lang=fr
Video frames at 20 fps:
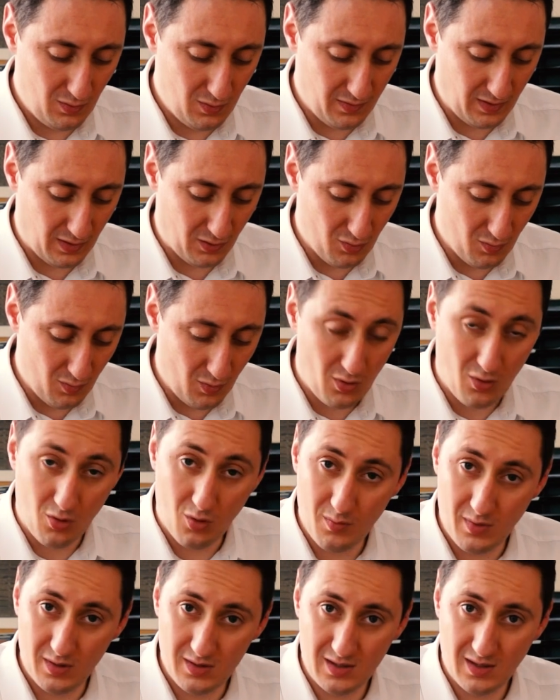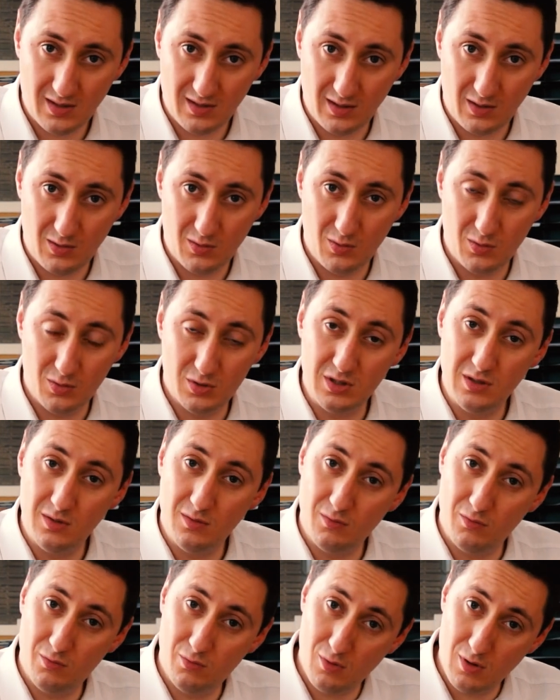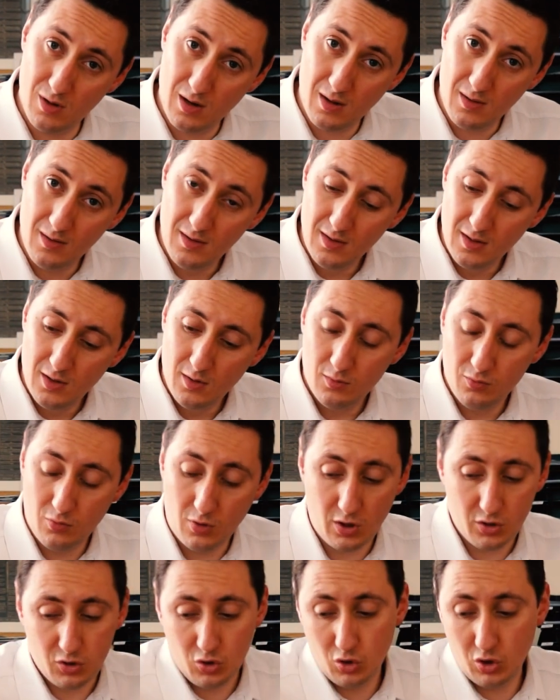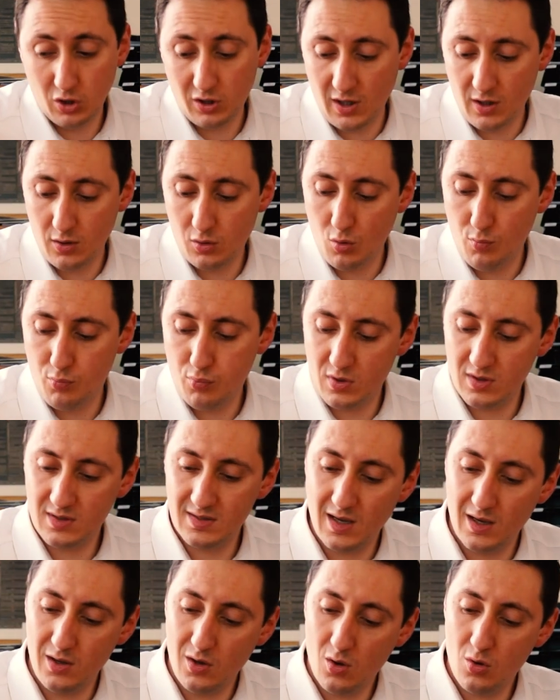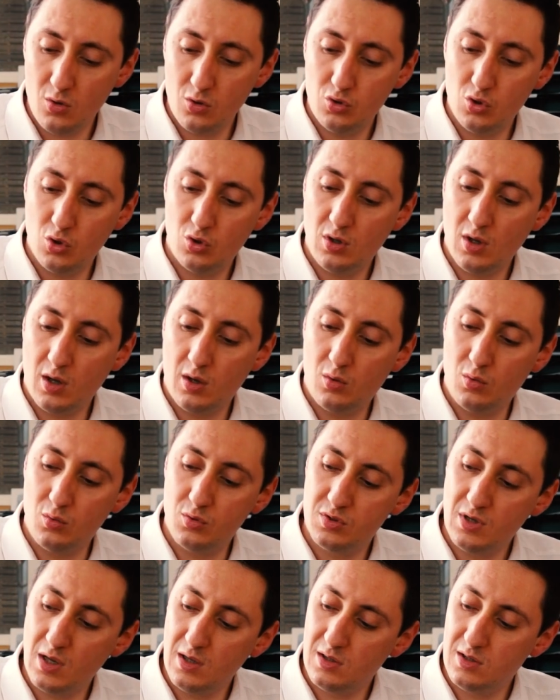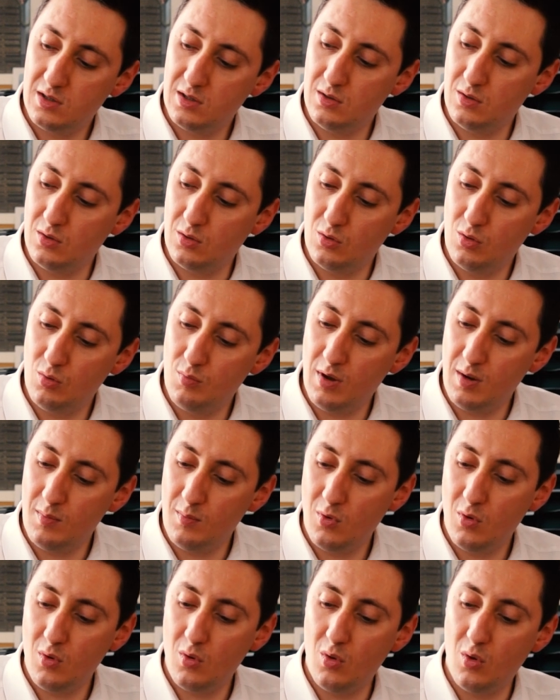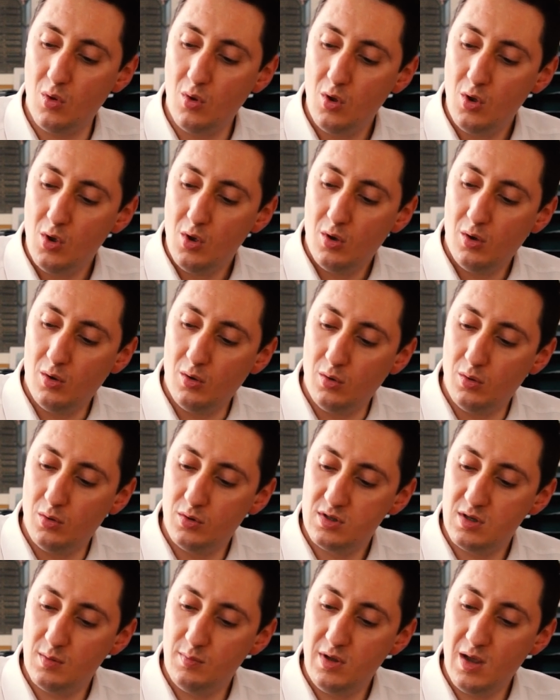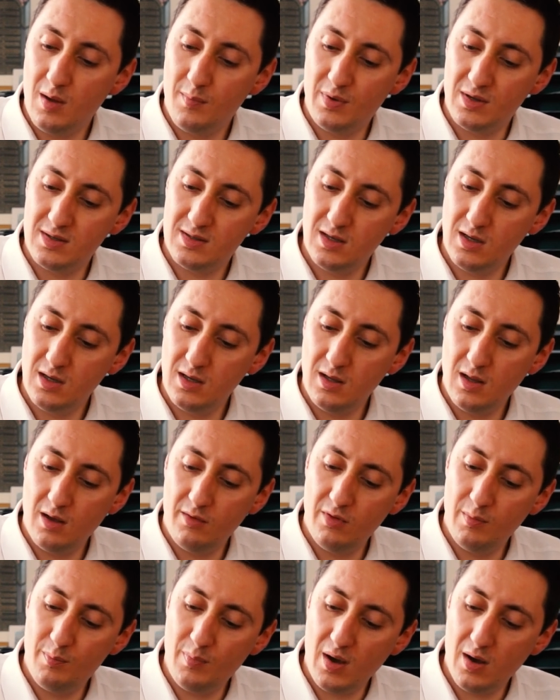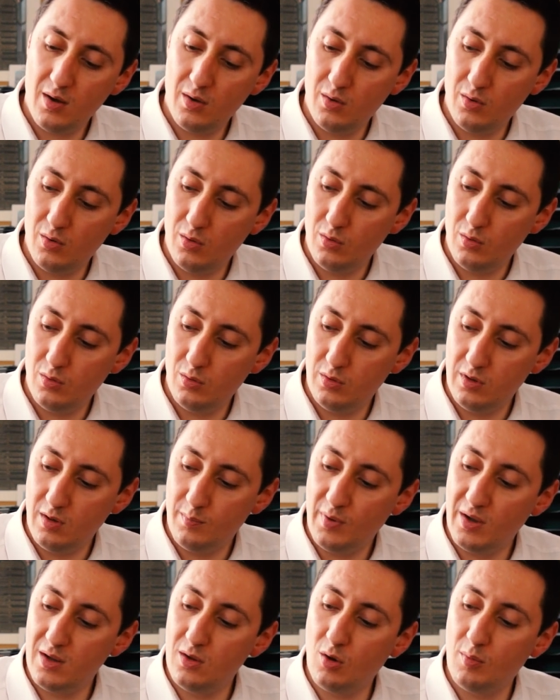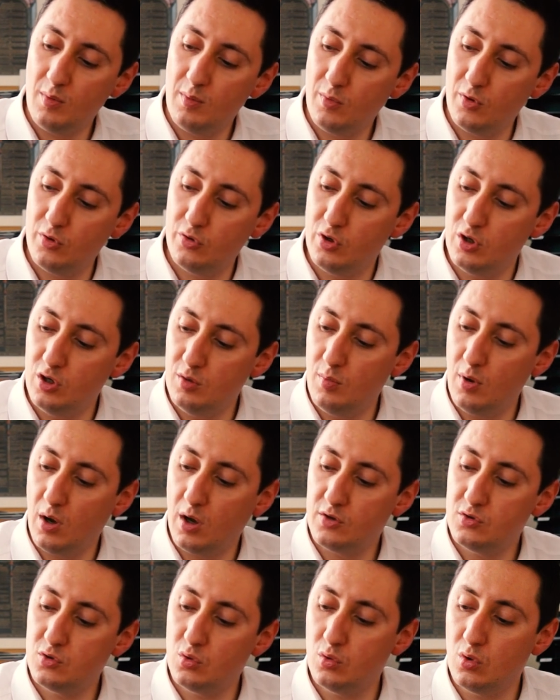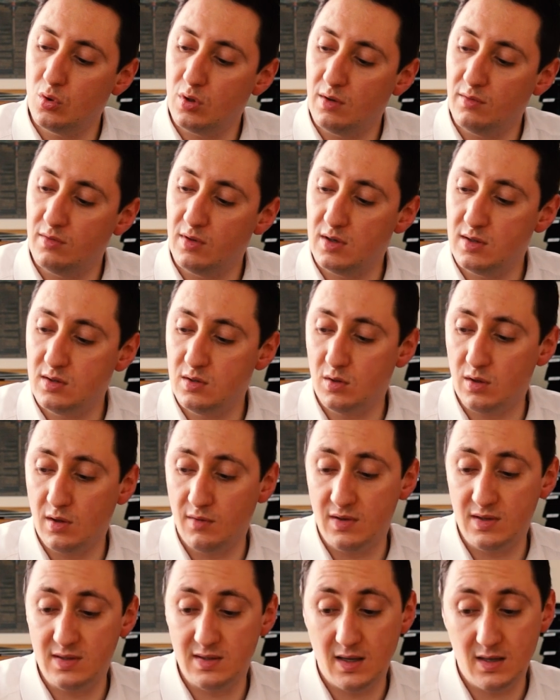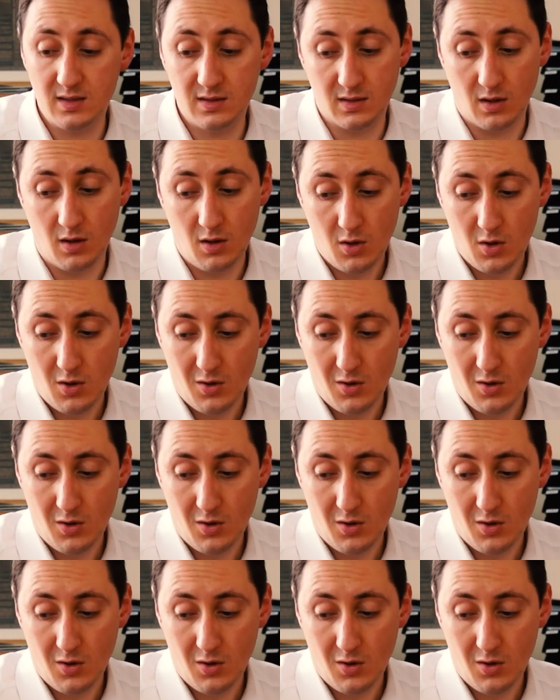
gouvernement en matière d'écologie. Voilà, voilà c'était quelques points saillants, c'était un conseil qui globalement s'est bien passé, il n'y pas, il y a pas énormément de délibérations, il y en avait, il y en avait 16